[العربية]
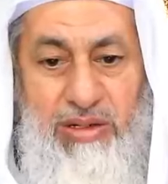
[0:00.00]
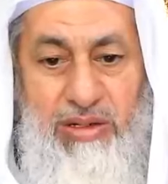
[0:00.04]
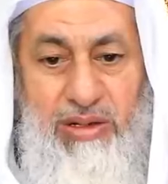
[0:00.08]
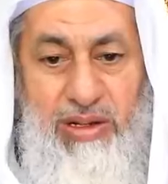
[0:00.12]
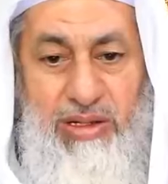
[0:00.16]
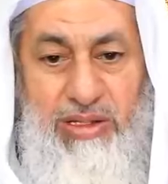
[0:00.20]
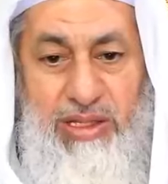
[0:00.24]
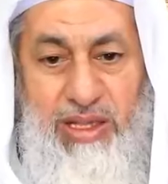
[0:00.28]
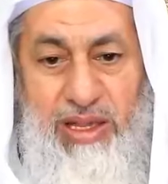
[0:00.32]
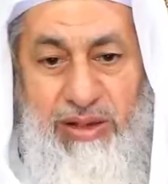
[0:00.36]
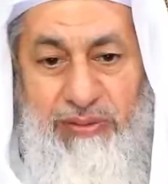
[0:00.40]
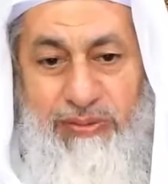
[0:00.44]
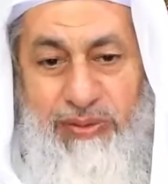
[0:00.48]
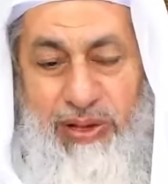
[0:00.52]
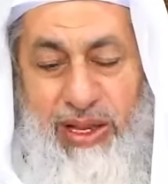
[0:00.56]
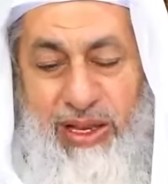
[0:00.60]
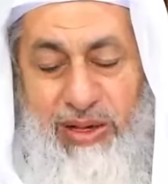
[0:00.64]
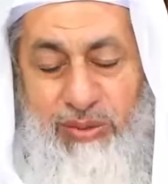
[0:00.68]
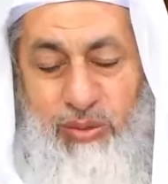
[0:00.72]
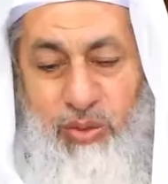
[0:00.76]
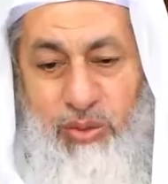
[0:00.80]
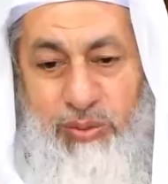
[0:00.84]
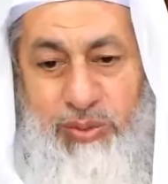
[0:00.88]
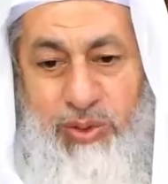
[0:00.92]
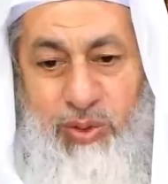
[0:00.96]
قد أفلح
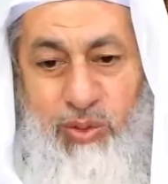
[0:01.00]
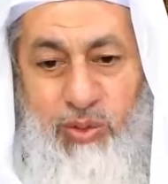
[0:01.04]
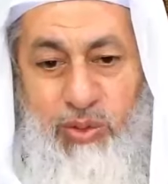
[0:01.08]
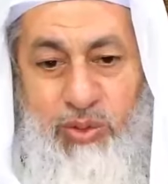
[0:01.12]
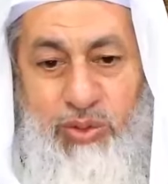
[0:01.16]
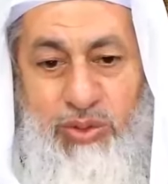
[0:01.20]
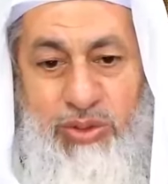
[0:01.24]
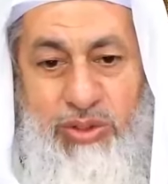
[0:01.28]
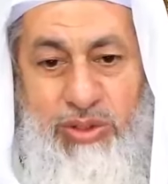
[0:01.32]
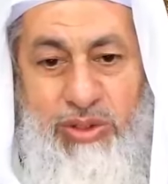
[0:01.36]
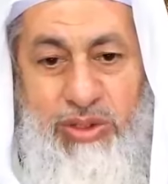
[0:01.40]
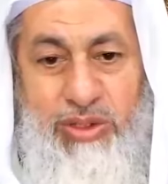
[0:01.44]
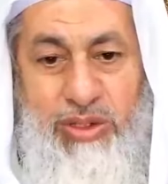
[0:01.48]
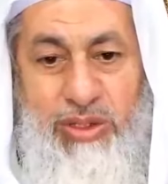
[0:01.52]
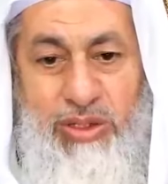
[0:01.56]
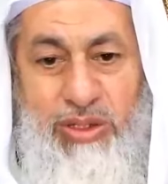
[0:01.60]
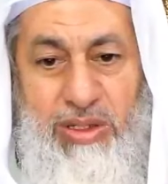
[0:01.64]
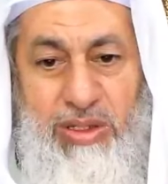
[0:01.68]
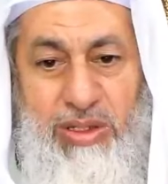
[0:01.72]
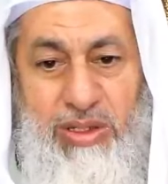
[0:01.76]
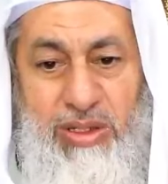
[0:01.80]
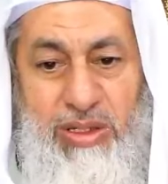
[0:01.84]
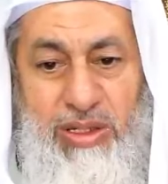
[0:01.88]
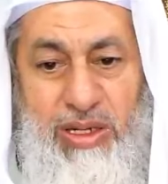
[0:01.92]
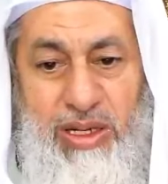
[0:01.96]
المؤمنون
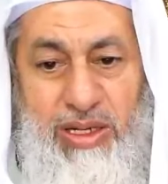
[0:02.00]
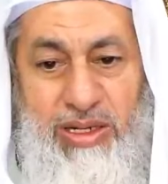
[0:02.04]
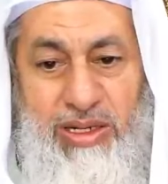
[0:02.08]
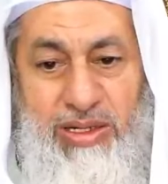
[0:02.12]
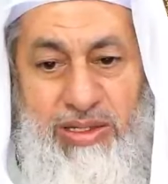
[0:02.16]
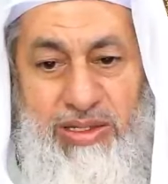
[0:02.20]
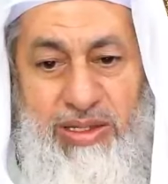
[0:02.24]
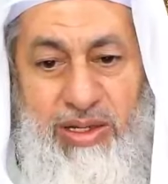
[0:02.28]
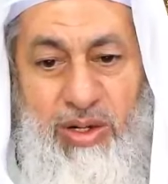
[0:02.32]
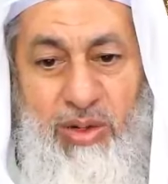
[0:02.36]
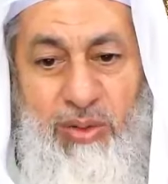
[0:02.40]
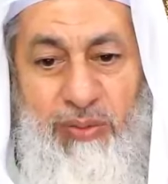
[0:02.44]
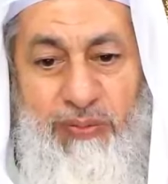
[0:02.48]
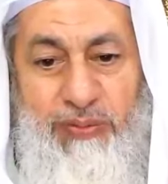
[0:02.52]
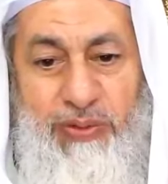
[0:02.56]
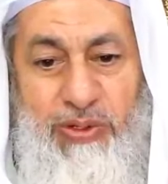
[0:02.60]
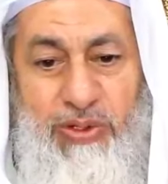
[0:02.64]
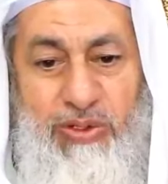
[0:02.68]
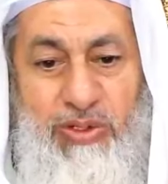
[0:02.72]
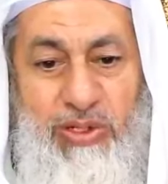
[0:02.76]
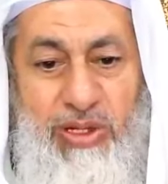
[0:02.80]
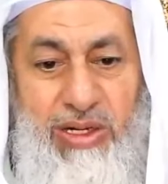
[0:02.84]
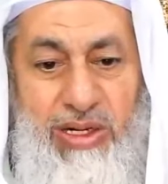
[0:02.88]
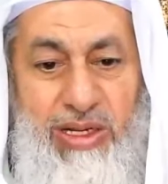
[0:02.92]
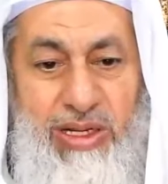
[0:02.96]
الذين هم في
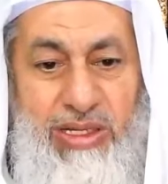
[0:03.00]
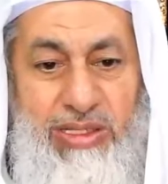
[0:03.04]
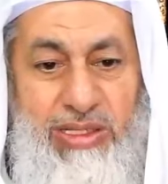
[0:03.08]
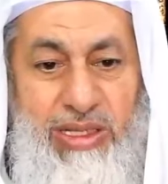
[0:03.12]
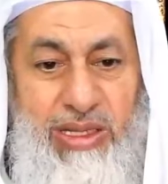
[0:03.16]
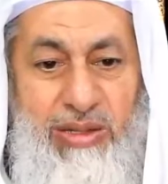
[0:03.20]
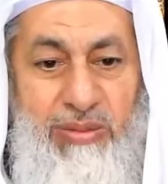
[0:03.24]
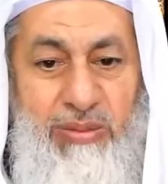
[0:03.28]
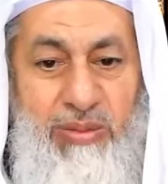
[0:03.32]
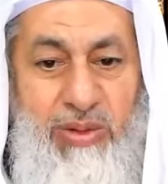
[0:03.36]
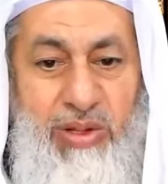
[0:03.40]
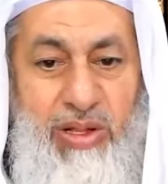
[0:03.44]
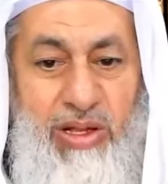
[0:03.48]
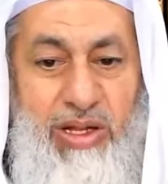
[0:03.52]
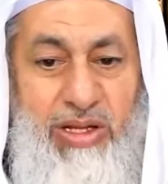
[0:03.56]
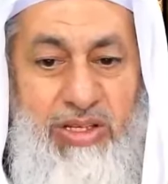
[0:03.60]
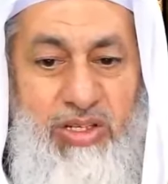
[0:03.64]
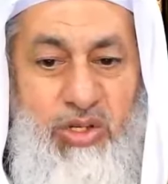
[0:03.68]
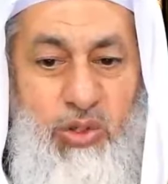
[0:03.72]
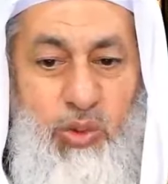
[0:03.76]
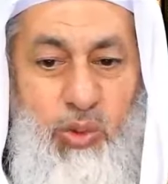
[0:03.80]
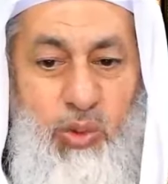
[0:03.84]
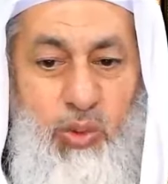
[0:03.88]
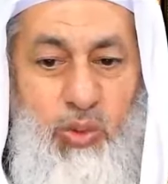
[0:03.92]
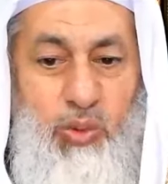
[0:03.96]
صلاتهم
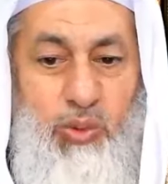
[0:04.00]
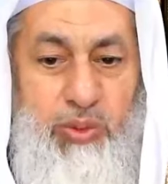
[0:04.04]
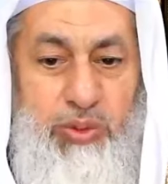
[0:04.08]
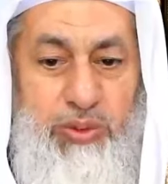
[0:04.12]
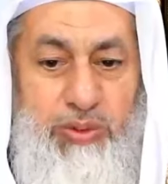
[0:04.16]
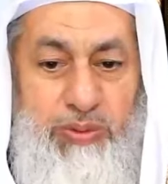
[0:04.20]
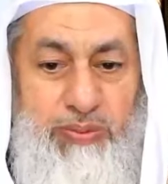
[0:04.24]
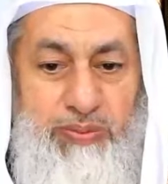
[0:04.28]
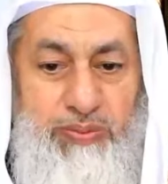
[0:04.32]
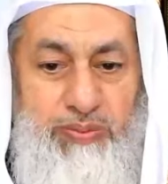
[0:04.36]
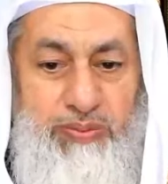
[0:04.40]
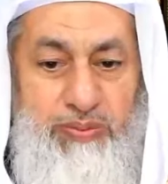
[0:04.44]
خاشعون